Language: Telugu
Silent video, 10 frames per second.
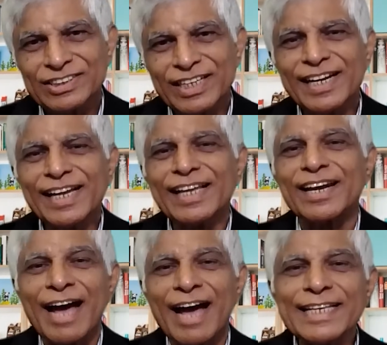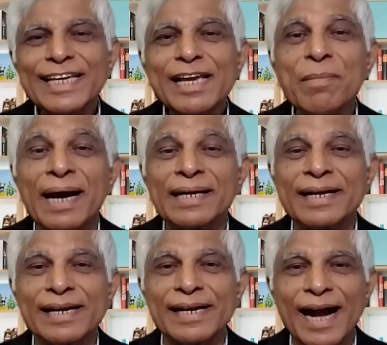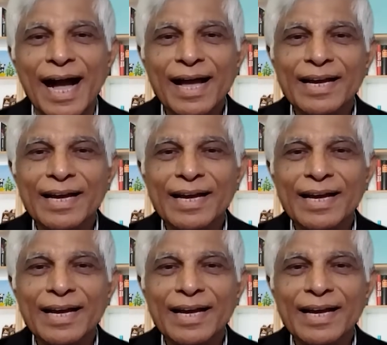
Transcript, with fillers: జరిగి రాజీ మార్గంగా